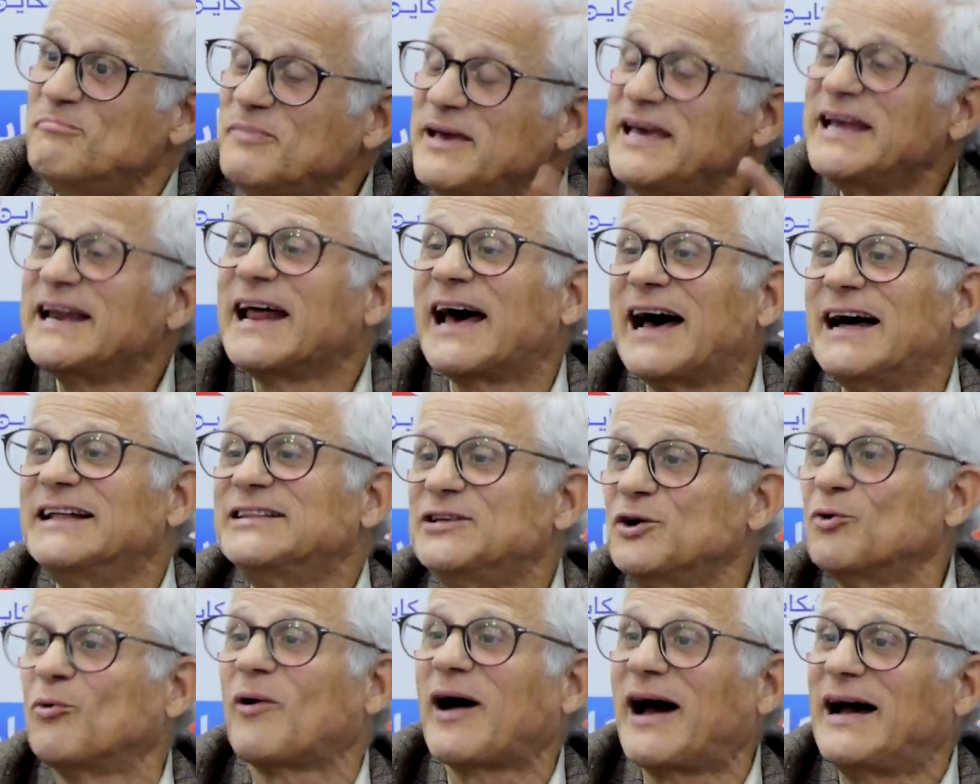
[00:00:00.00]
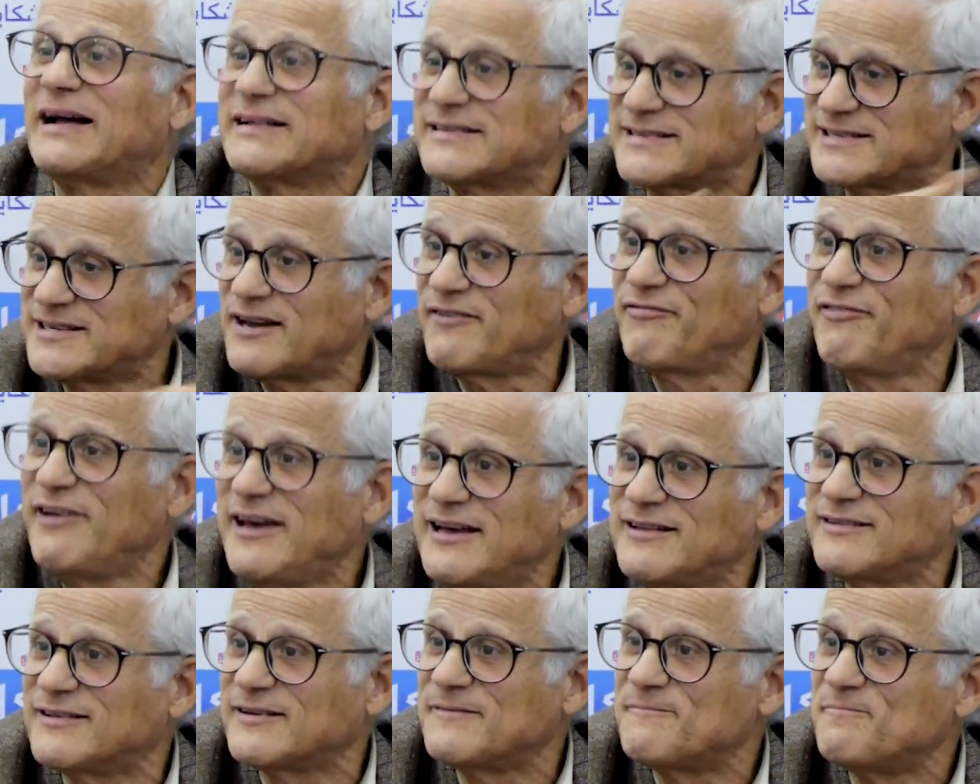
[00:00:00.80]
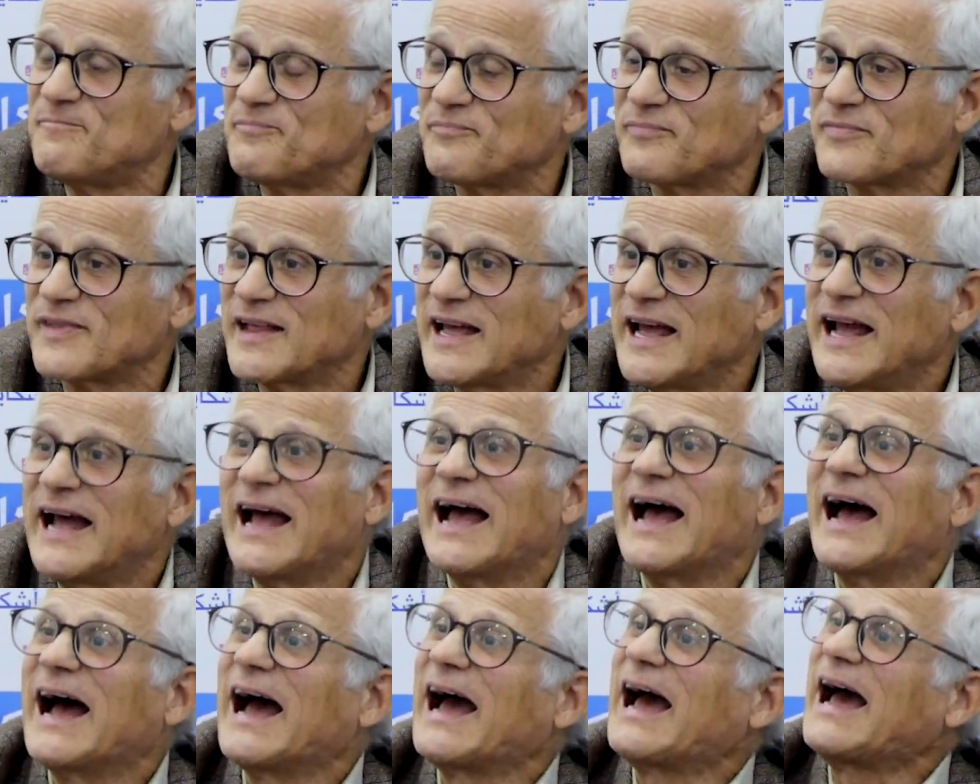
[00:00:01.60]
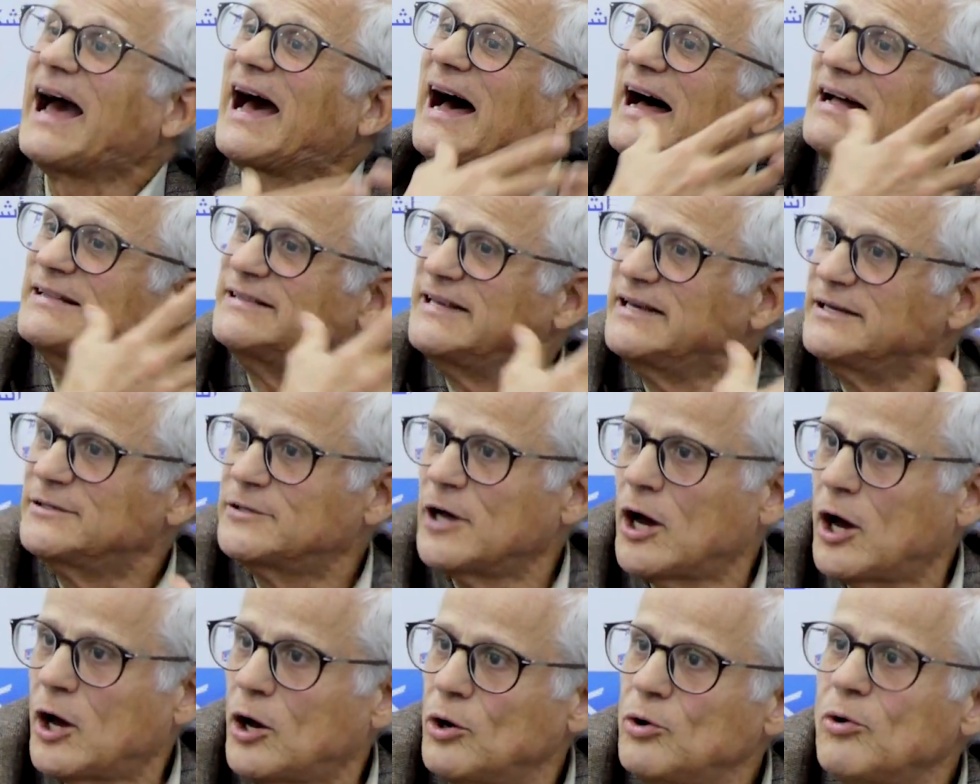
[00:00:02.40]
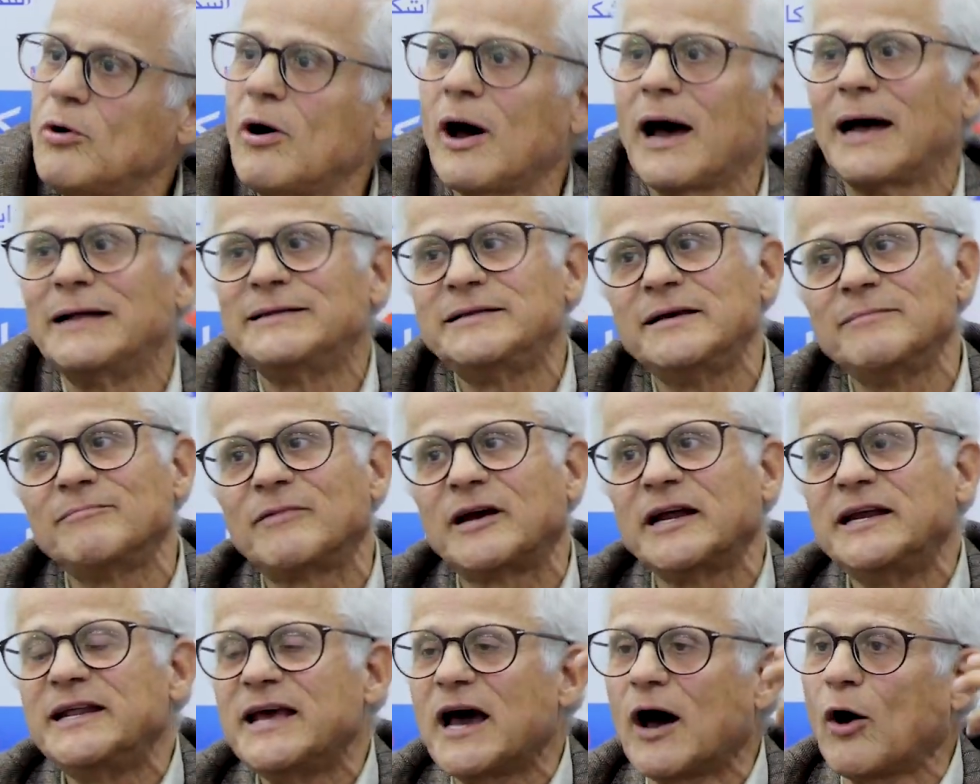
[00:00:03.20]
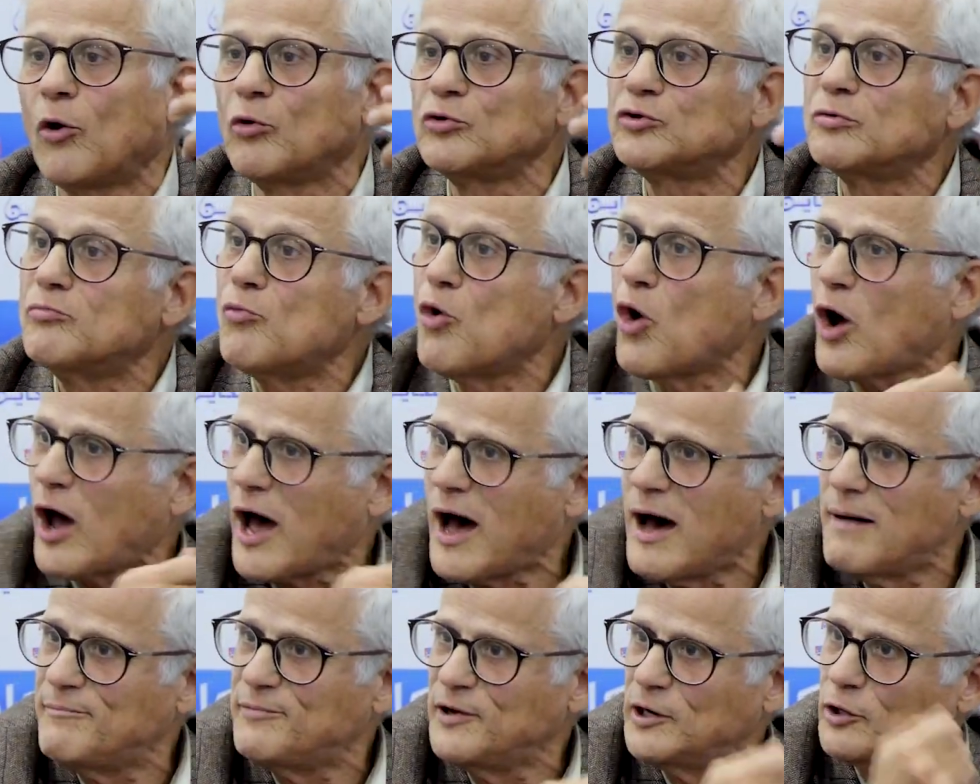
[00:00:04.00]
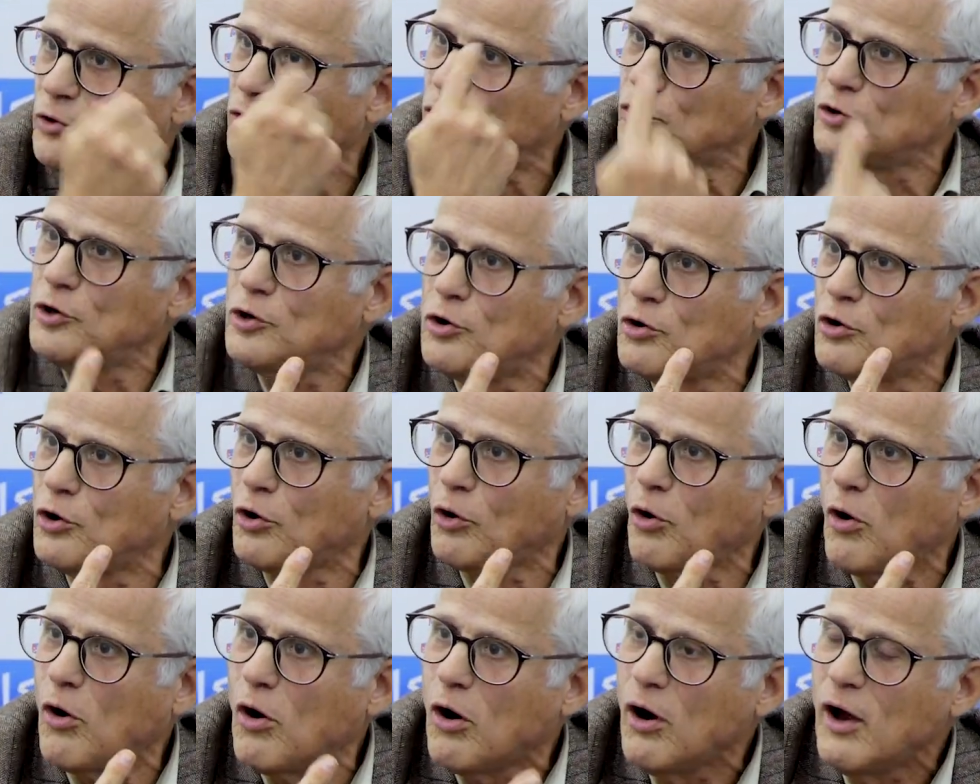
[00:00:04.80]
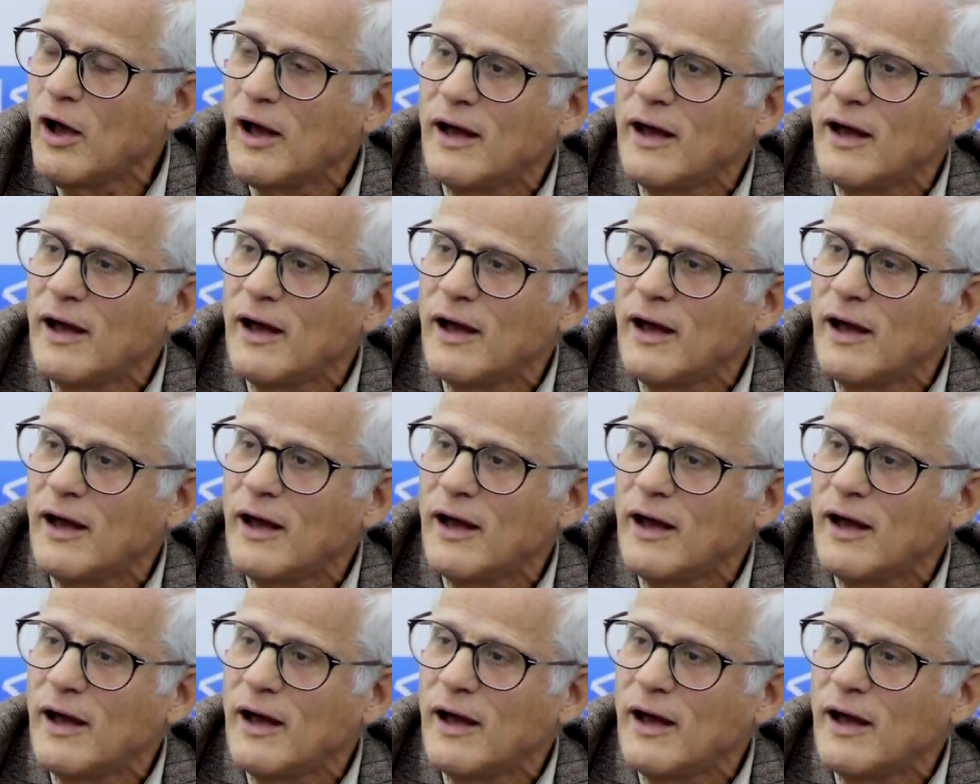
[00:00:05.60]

مين غادي يوقع التخفيض غادي يدخلو غادي يمكن ياخذ مقابل كل اورو